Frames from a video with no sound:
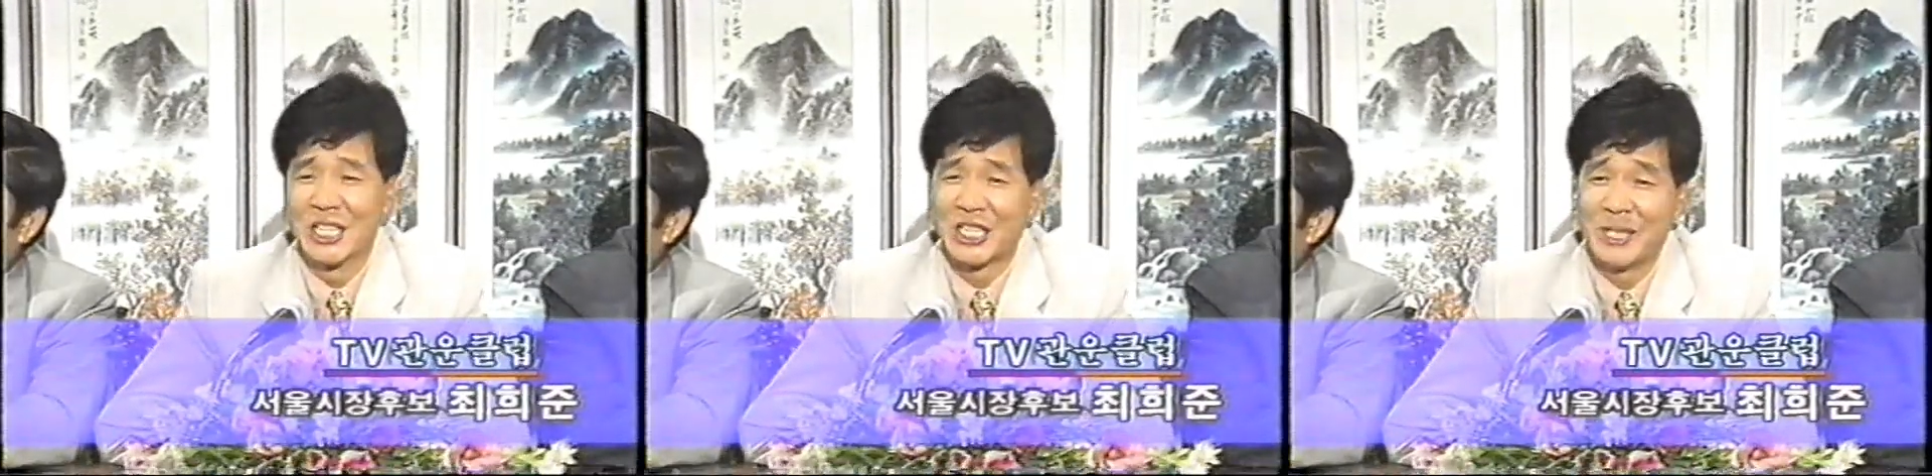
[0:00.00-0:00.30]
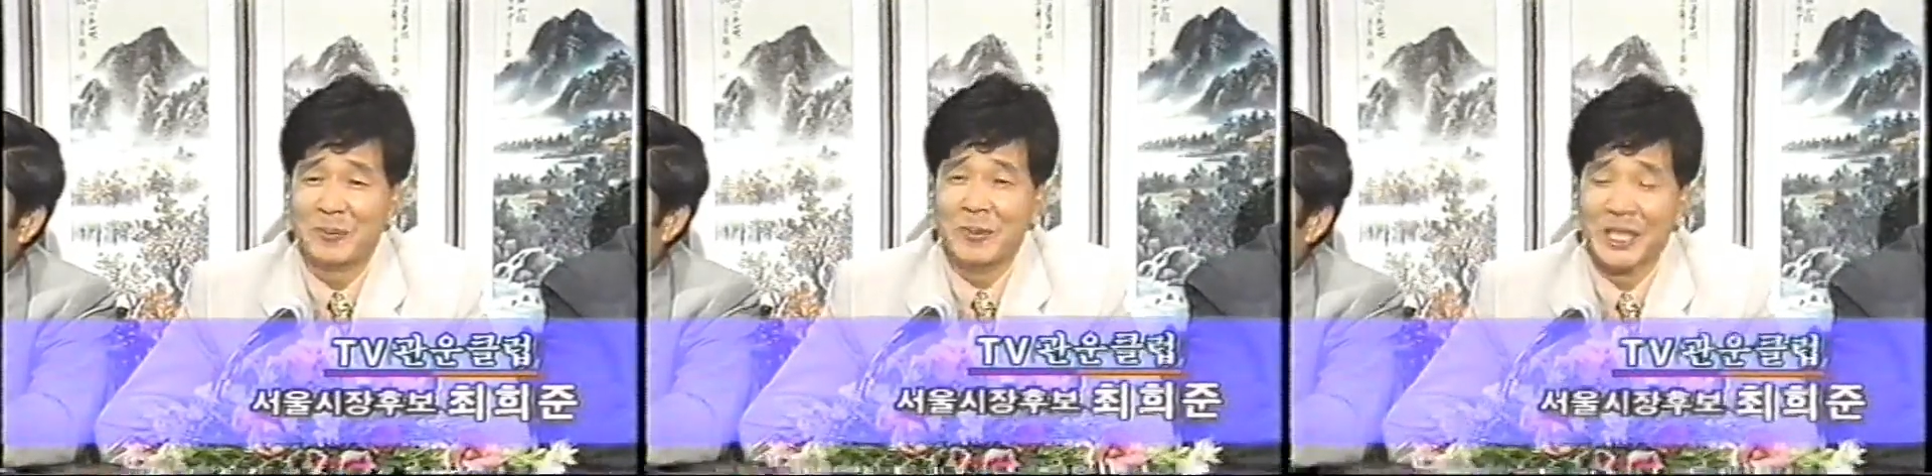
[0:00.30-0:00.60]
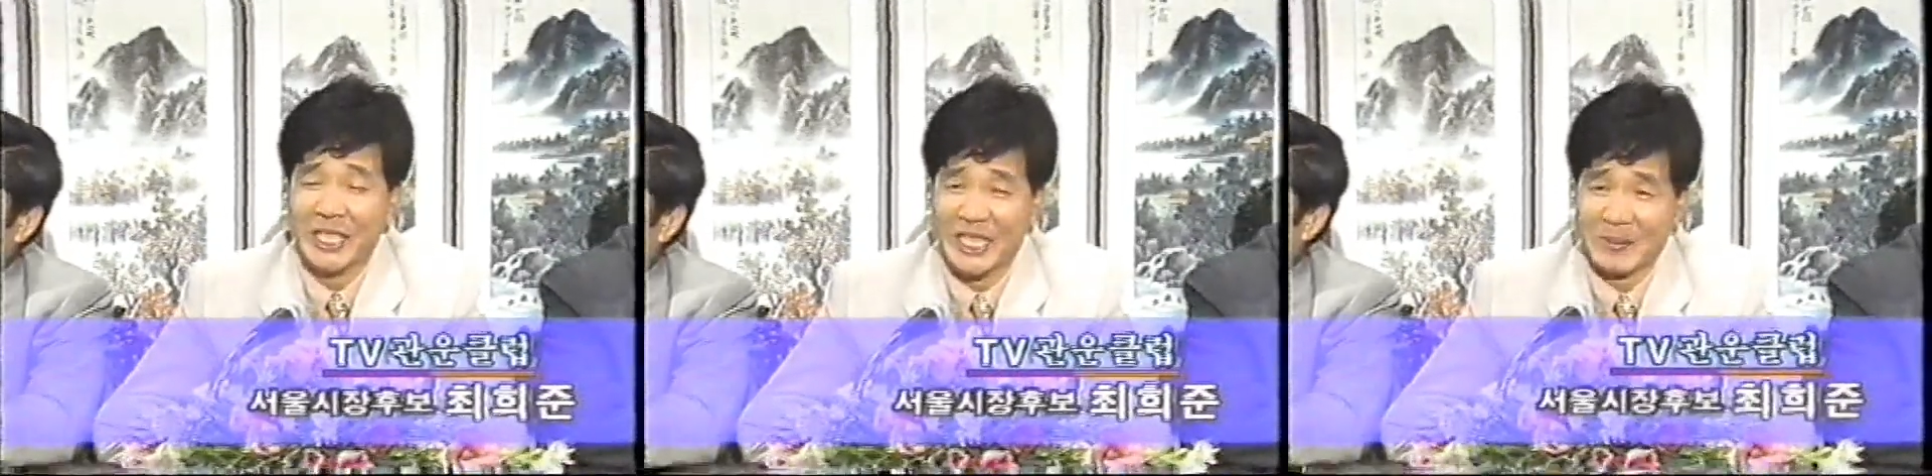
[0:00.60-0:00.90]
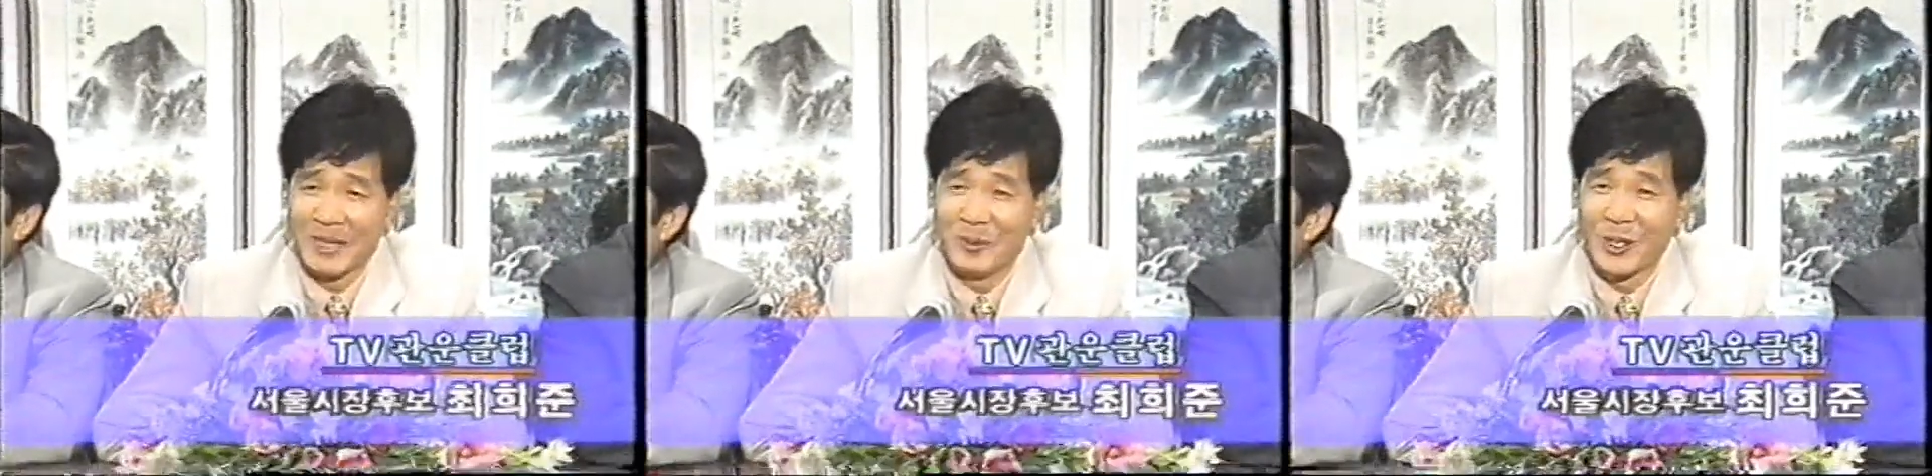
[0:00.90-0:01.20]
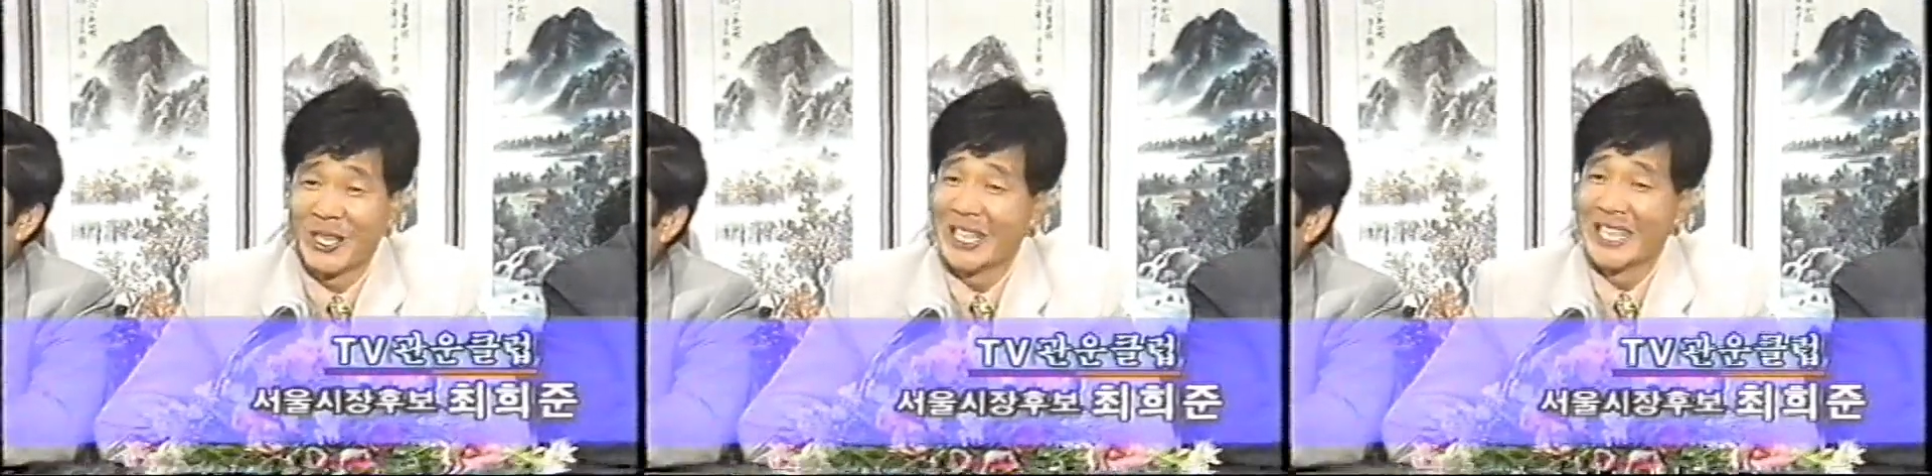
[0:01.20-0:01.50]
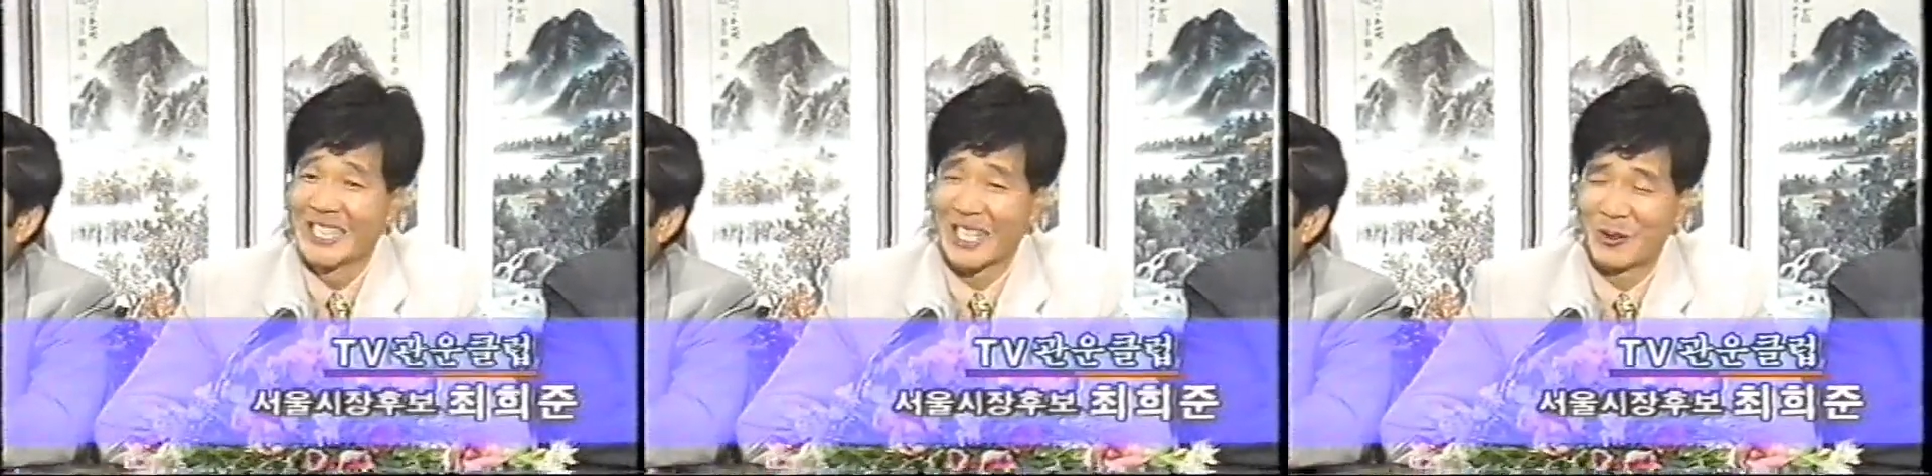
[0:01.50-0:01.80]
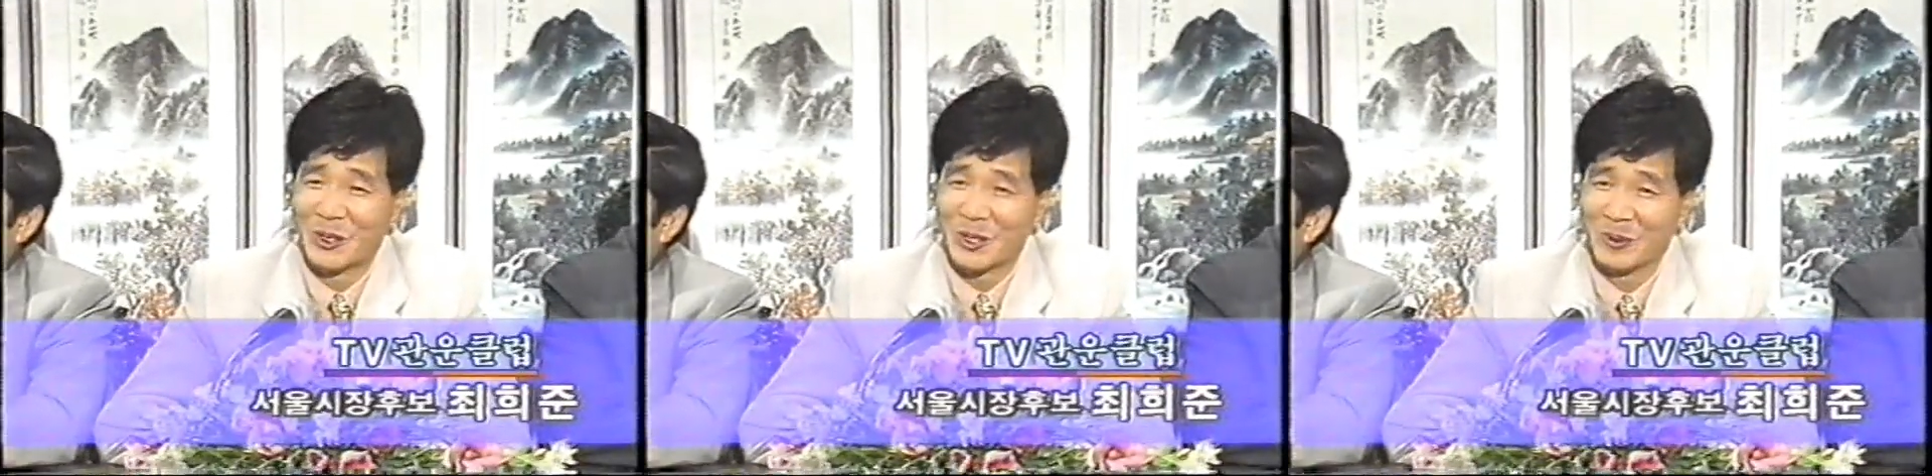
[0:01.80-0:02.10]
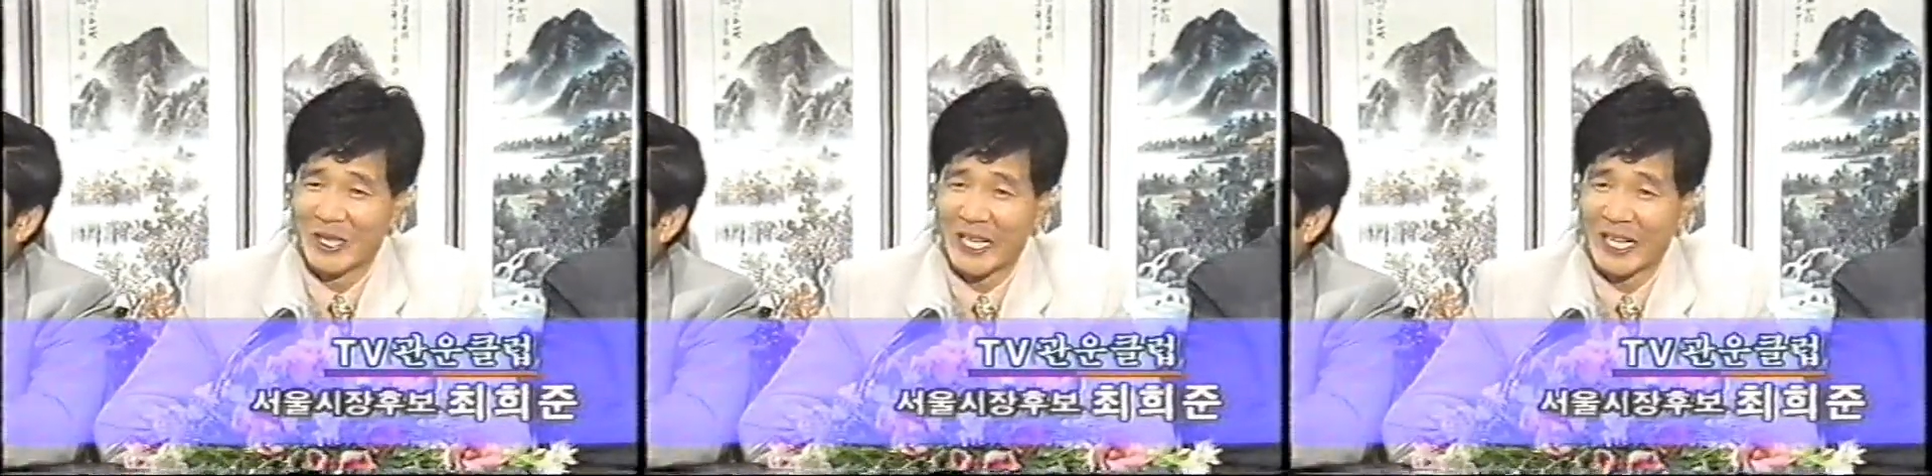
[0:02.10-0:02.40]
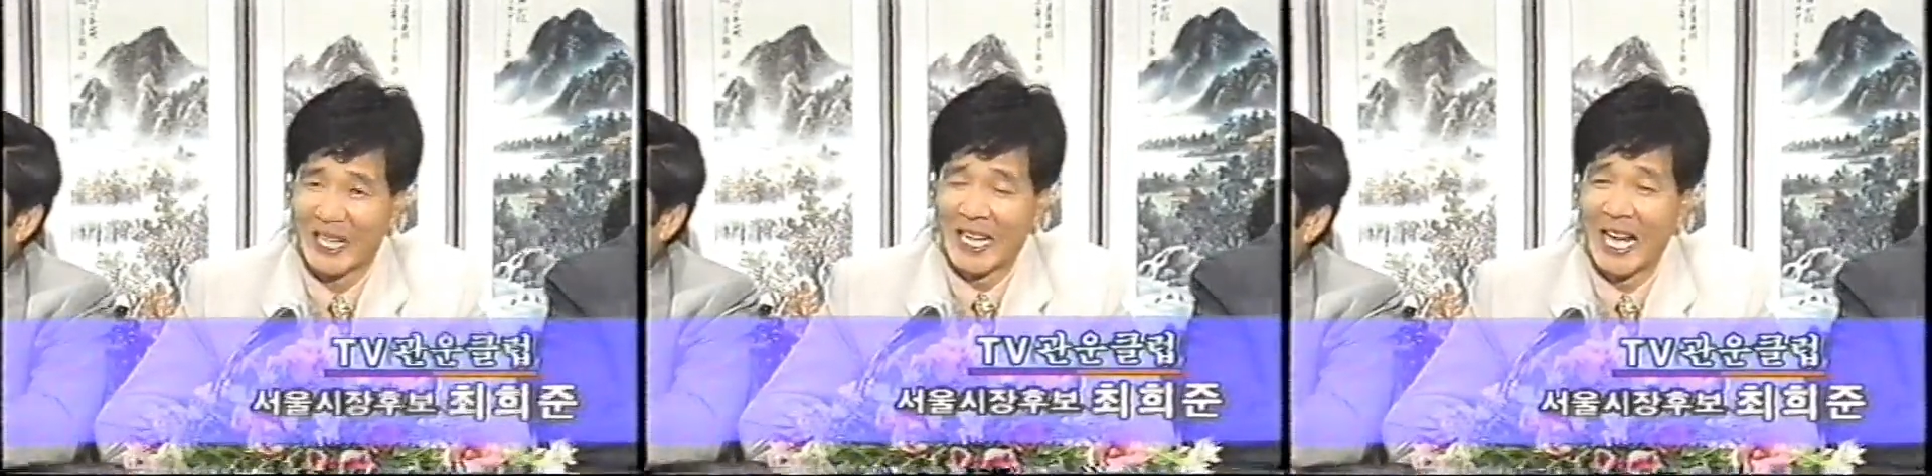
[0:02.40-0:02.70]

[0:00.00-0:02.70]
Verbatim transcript: 12만 명이 살고 있습니다.